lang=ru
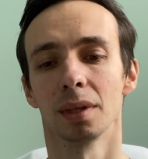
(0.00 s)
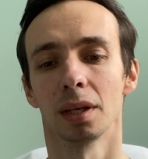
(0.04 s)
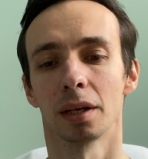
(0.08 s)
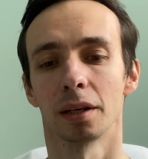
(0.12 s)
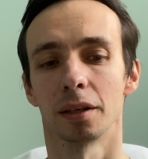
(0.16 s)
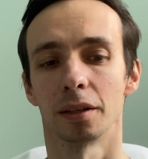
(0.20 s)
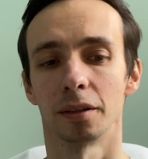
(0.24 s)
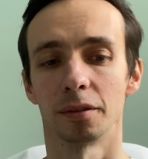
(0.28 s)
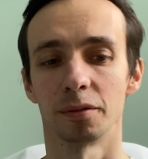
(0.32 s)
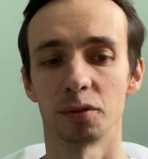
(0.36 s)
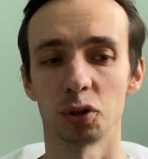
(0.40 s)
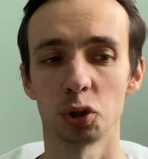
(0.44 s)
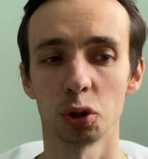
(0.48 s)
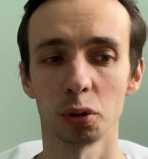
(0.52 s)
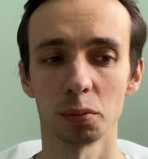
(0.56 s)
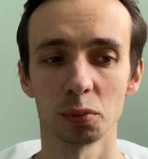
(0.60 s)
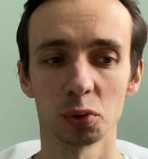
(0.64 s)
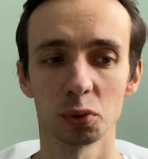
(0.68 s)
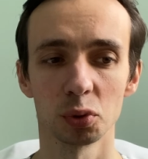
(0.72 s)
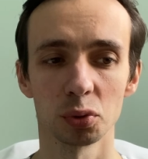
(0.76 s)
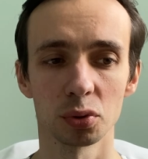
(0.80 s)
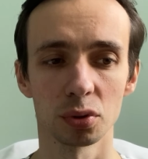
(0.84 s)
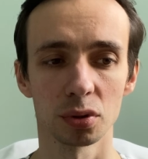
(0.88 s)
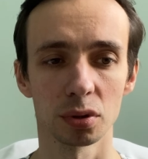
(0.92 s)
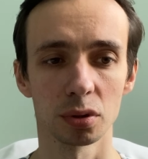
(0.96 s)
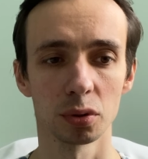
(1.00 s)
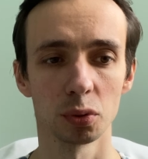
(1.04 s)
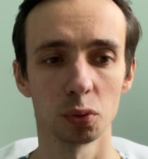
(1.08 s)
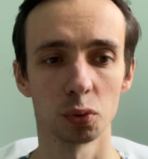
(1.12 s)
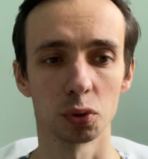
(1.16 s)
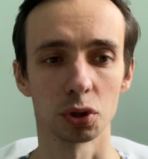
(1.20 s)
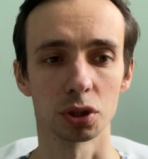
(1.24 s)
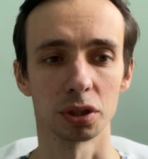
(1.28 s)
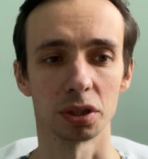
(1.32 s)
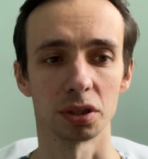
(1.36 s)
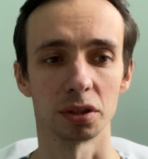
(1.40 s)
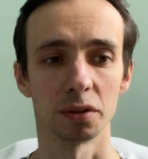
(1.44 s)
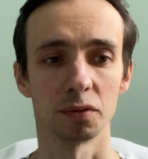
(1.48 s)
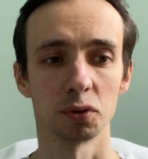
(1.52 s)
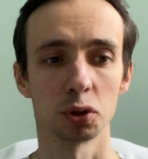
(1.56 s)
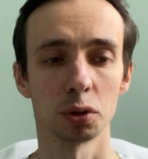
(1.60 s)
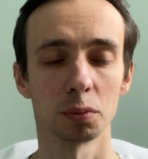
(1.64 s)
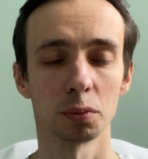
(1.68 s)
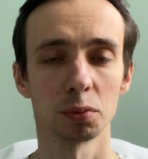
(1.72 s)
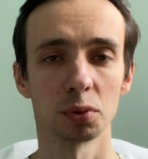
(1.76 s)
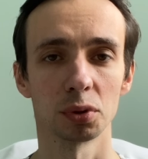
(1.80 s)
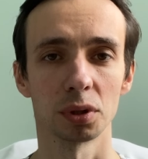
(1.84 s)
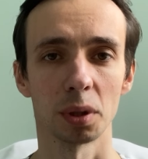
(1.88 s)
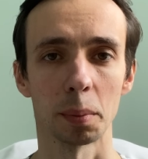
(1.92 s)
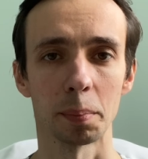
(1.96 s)
Э, в чем тут сложности, в
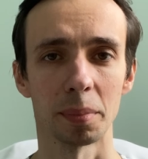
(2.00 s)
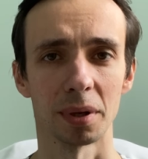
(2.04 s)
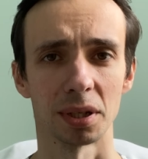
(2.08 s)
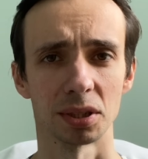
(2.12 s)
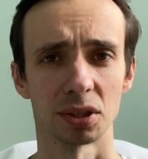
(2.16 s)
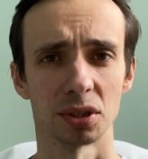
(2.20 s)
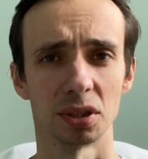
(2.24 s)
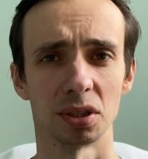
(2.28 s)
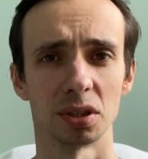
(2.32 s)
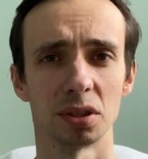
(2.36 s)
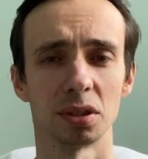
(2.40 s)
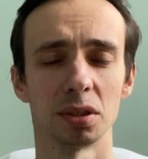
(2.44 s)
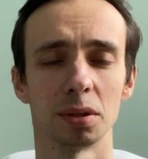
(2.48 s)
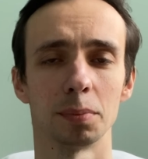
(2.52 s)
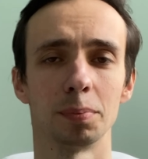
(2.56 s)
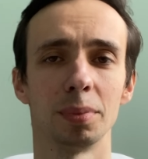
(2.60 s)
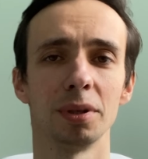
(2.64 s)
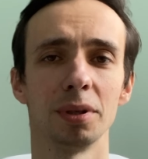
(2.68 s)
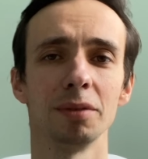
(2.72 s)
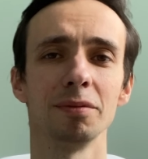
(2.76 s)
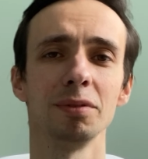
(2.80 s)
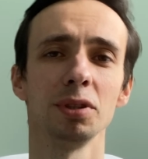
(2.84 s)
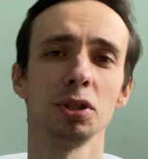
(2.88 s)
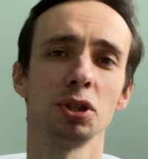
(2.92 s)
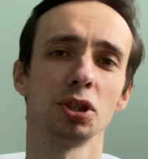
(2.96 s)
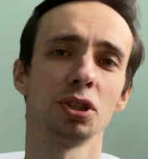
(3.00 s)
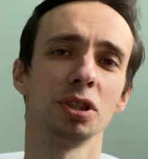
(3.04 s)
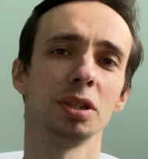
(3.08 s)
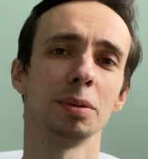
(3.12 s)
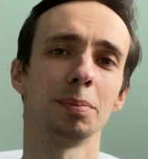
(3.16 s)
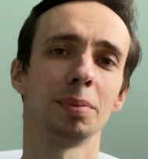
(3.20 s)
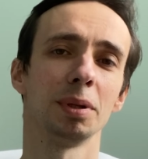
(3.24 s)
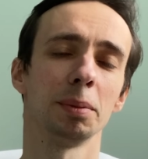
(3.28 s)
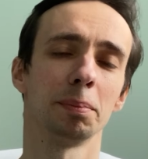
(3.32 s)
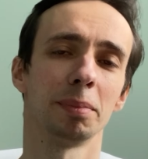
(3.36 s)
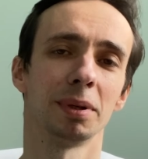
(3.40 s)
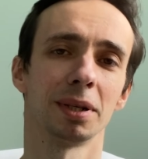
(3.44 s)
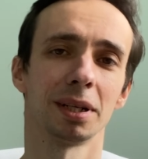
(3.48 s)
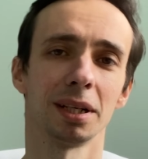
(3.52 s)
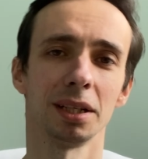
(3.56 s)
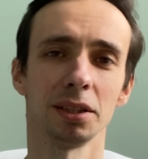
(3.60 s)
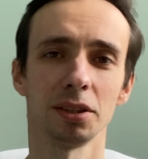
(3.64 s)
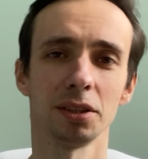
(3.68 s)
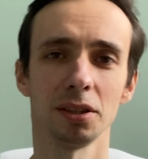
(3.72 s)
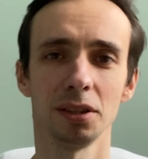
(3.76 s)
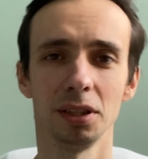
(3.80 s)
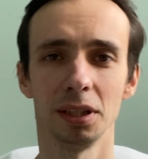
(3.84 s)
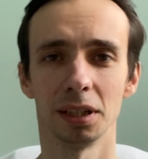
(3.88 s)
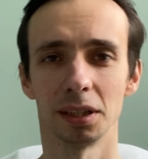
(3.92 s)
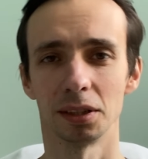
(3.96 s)
чем тут опасность? Привычные
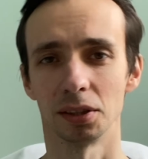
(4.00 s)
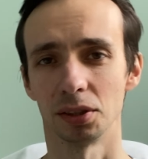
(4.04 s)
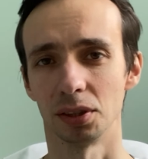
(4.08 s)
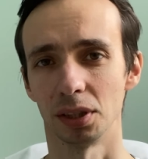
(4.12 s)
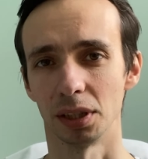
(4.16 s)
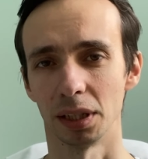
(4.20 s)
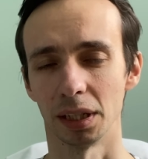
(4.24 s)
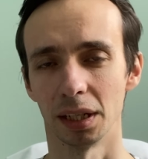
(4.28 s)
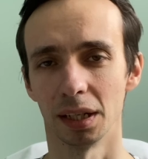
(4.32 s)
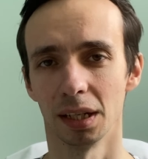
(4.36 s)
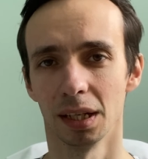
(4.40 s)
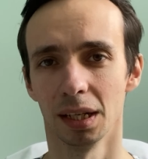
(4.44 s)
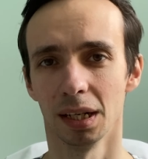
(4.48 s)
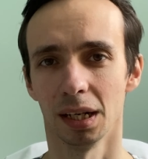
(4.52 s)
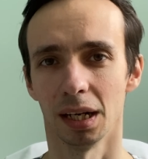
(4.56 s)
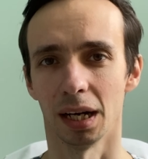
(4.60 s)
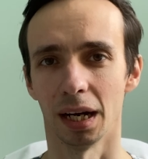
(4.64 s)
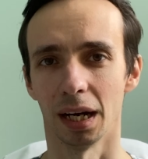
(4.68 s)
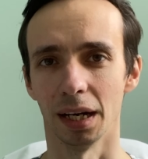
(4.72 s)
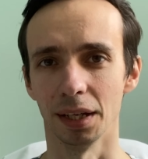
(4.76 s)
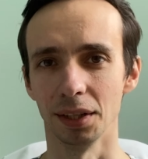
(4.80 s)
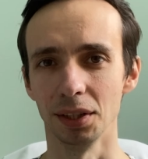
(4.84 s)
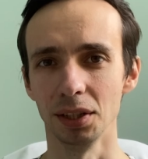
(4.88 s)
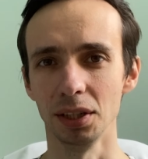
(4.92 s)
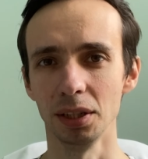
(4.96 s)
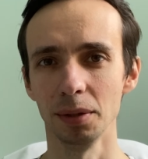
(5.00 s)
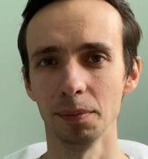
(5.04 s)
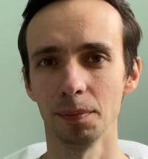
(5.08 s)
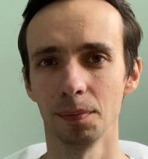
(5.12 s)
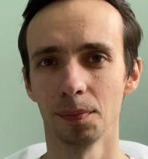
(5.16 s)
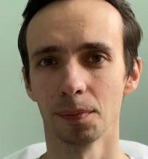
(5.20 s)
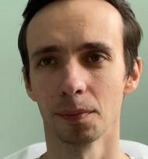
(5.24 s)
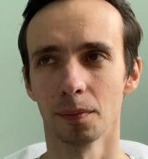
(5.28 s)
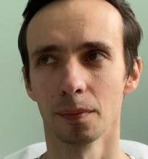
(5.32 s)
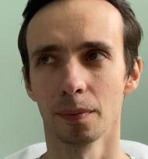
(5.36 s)
препараты некоторые, они